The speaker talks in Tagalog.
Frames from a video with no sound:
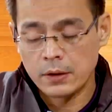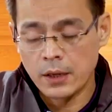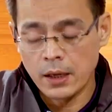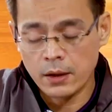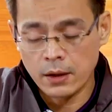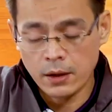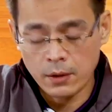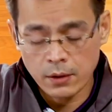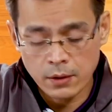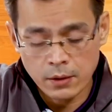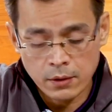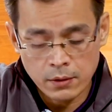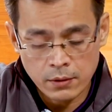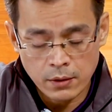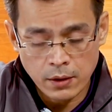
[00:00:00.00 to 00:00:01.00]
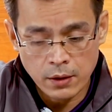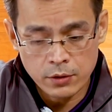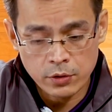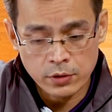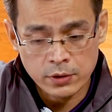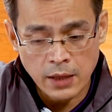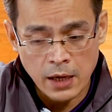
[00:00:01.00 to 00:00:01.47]
Then uh, uh,
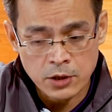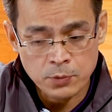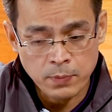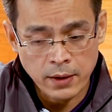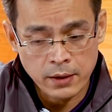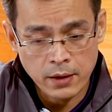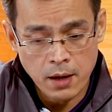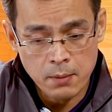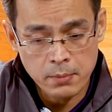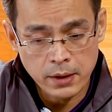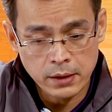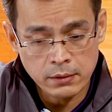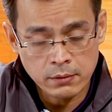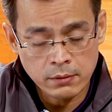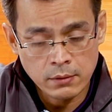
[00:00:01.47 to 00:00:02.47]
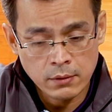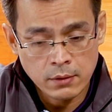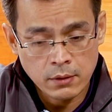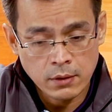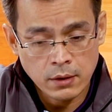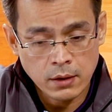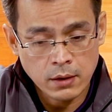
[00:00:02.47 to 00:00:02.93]
yung tax plan namin,
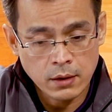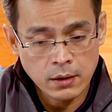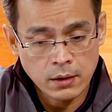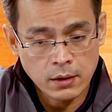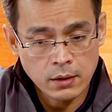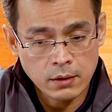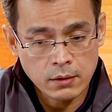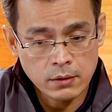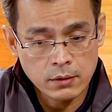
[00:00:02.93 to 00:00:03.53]
uh,